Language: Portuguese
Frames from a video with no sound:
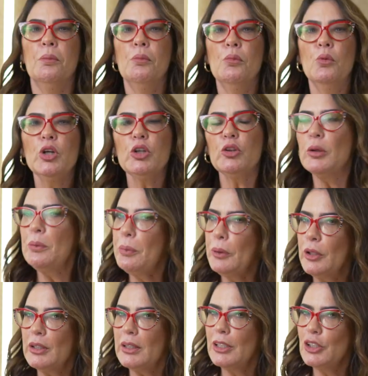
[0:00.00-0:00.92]
Muito
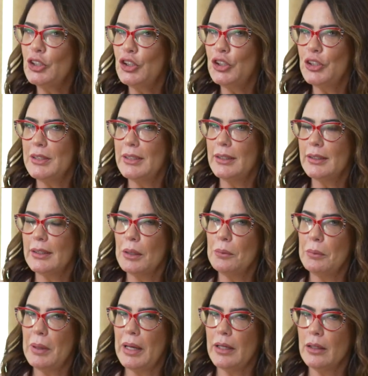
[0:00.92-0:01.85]
importante dizer
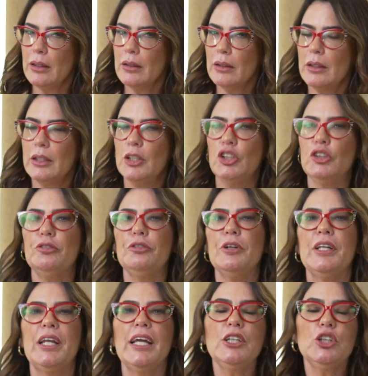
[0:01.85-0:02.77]
também que,
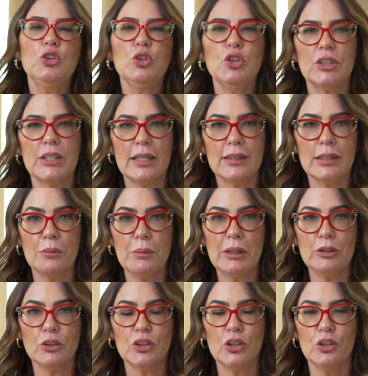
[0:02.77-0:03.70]
diferente dos
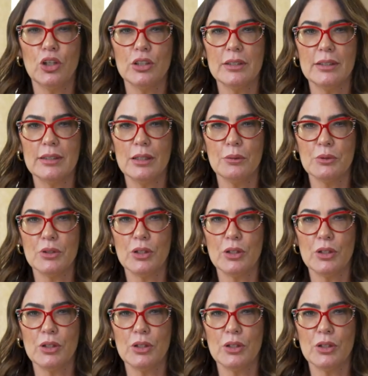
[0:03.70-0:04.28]
tratamentos que nós estamos